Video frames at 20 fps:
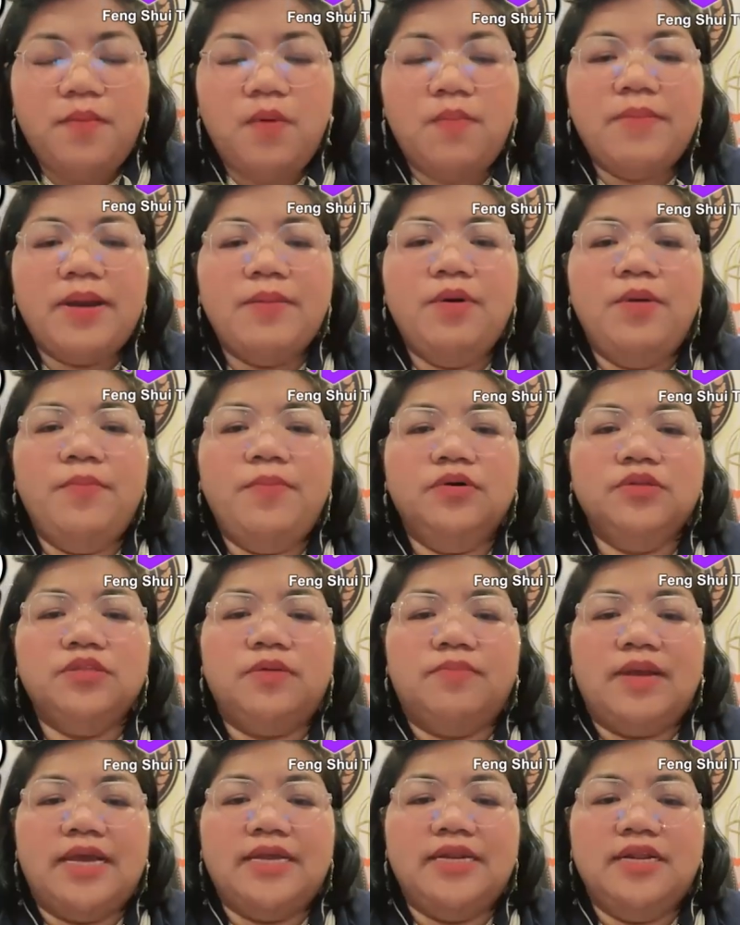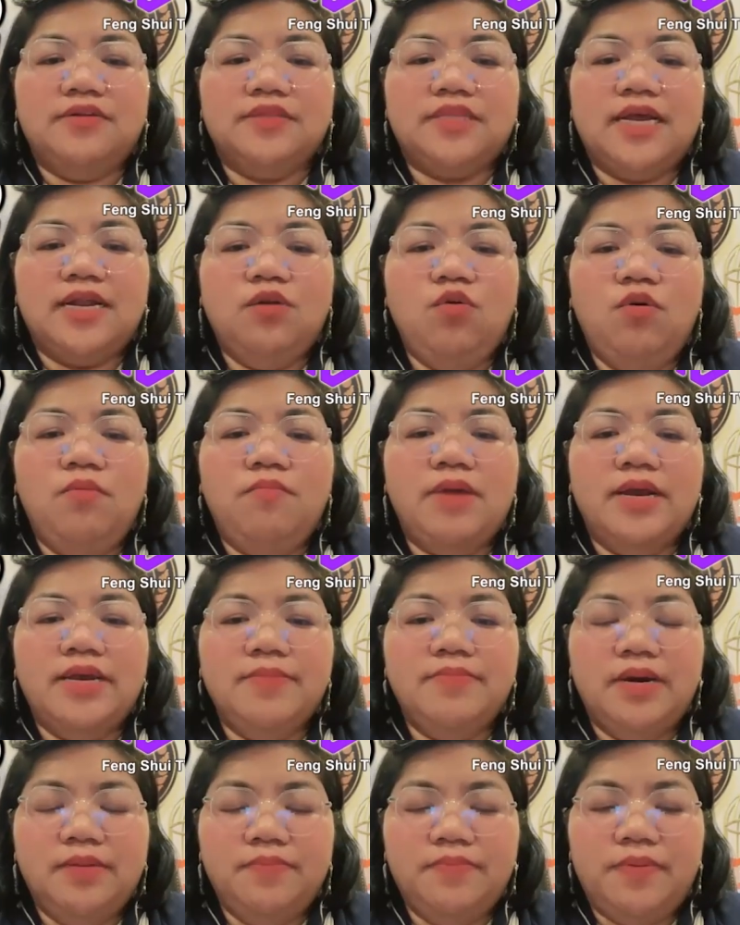bụng mai mông ôn tầm lấy được ta lúc
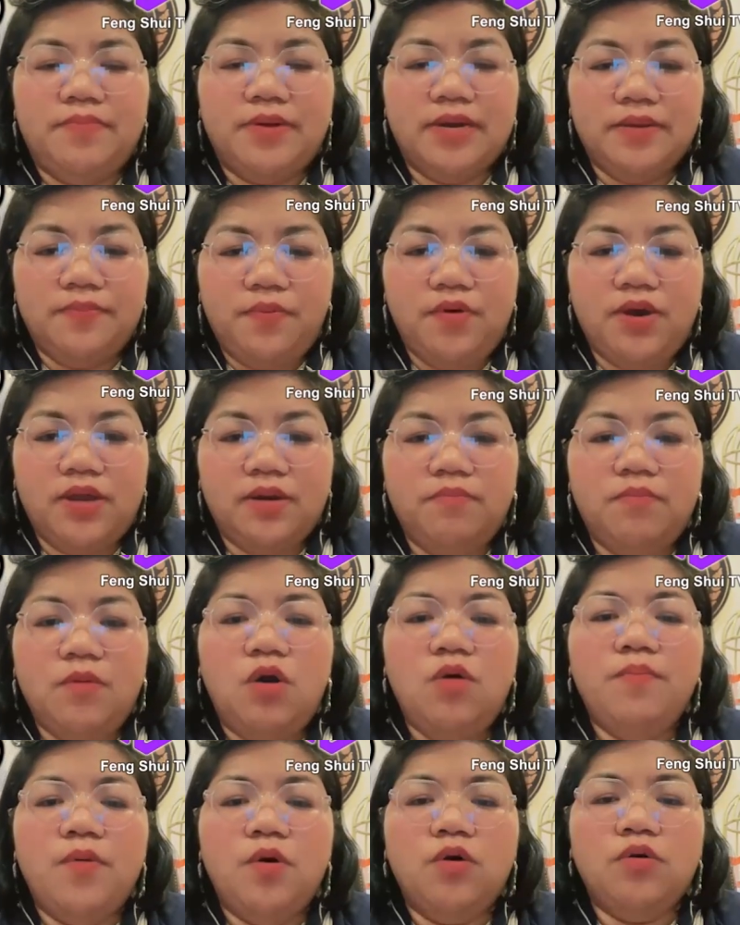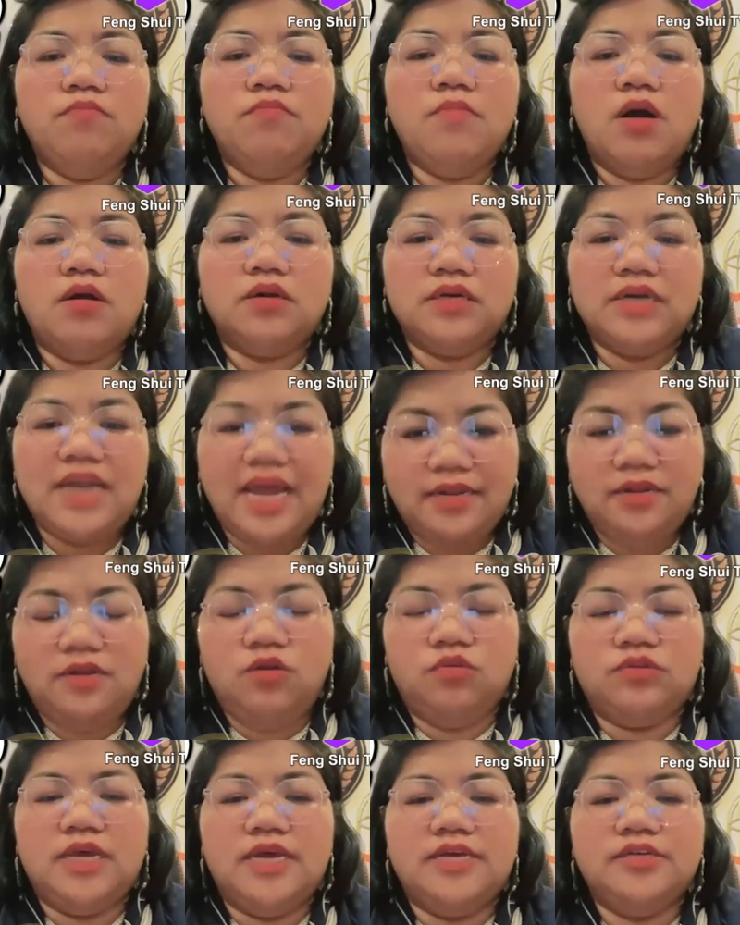bay mơn và bảy bọn bông bông băng đạch
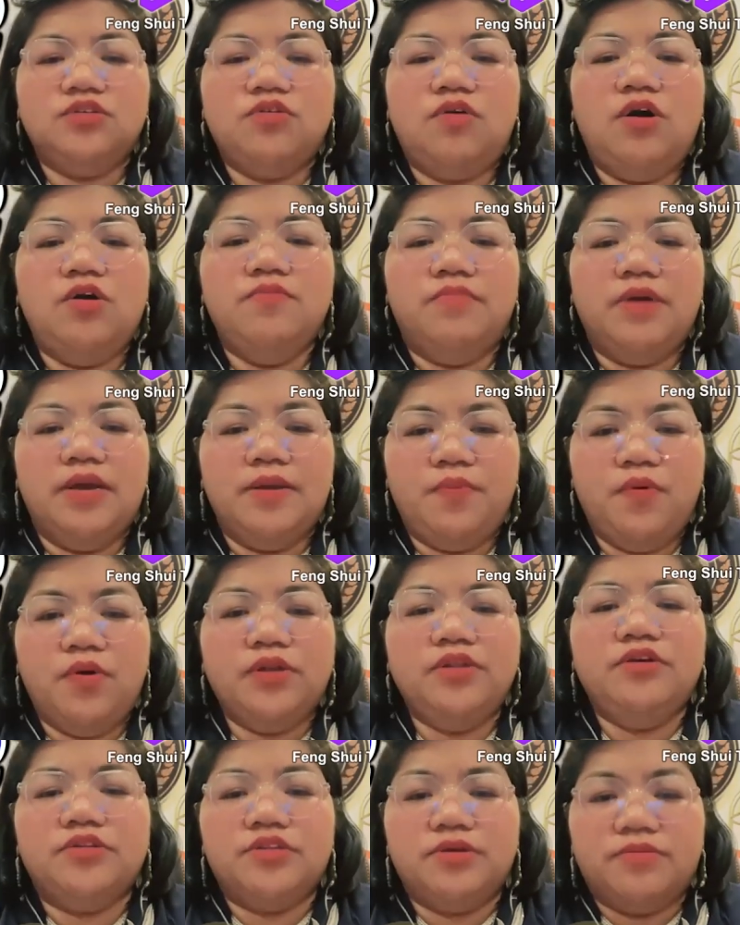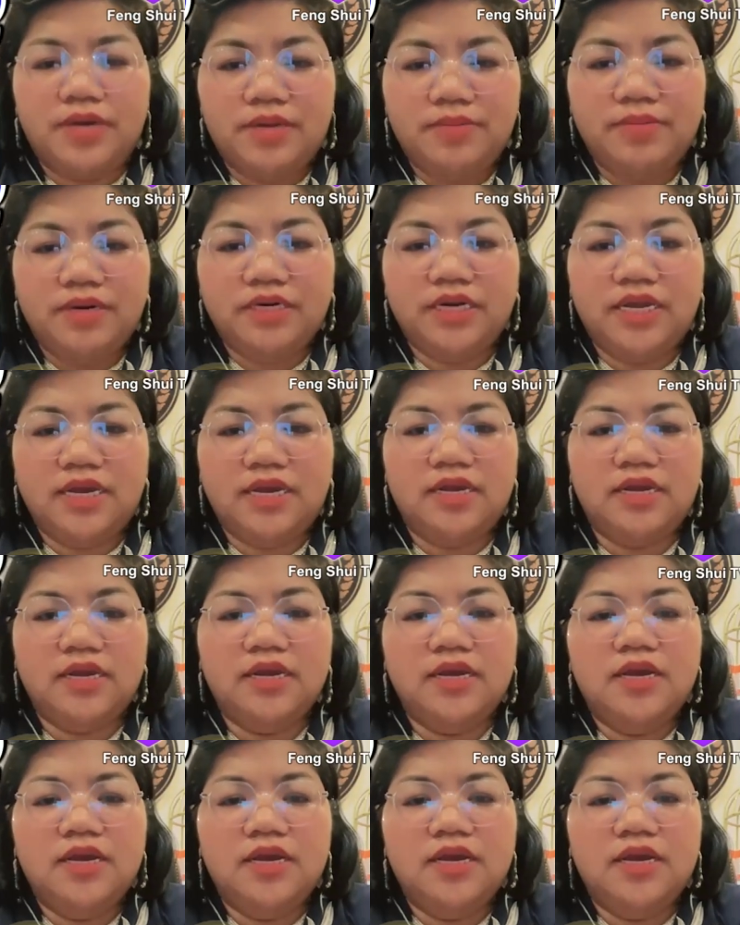lục ta cho ơi bảy bọn vô tập bay mơn này